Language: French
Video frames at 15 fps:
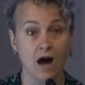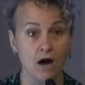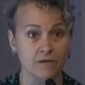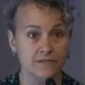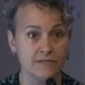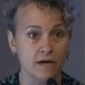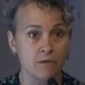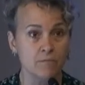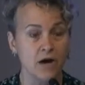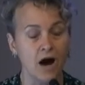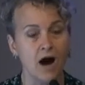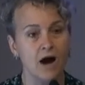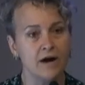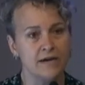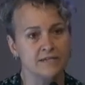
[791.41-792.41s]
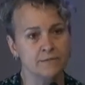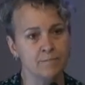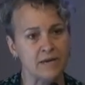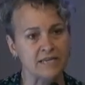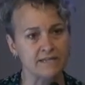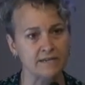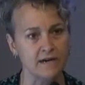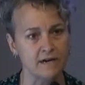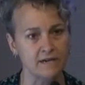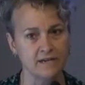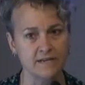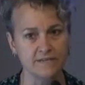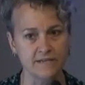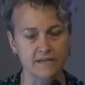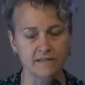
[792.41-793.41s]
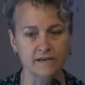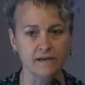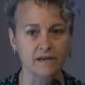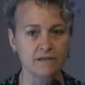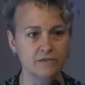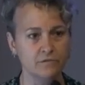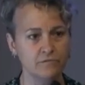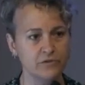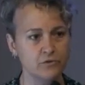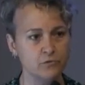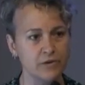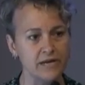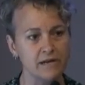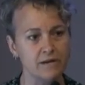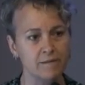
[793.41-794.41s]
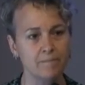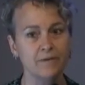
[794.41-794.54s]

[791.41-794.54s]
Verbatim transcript: ensemble en respectant les intérêts individuels,